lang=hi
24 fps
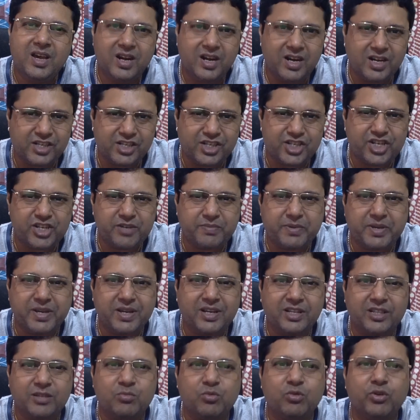रिलेशनशिप के
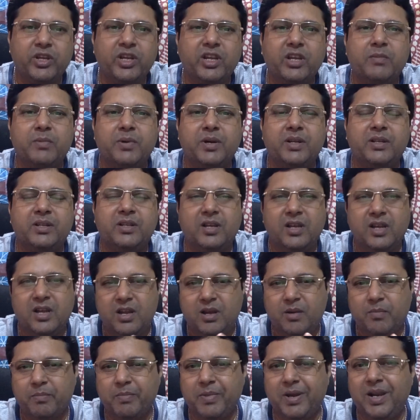खत्म होने के बाद
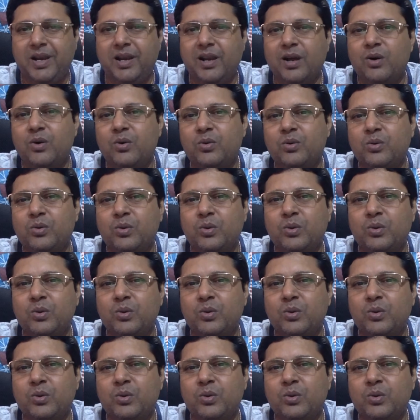महिलाओं